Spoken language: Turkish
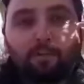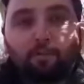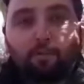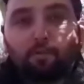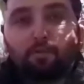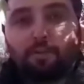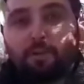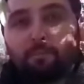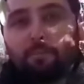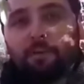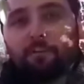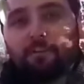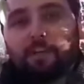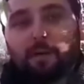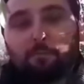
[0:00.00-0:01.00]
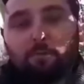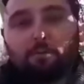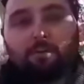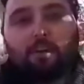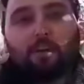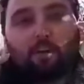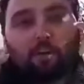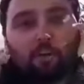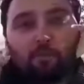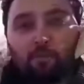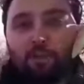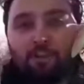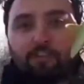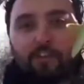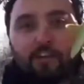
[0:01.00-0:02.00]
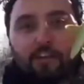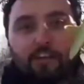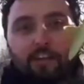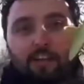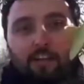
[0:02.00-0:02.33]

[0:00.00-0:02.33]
125 gram difenekonazol içeren,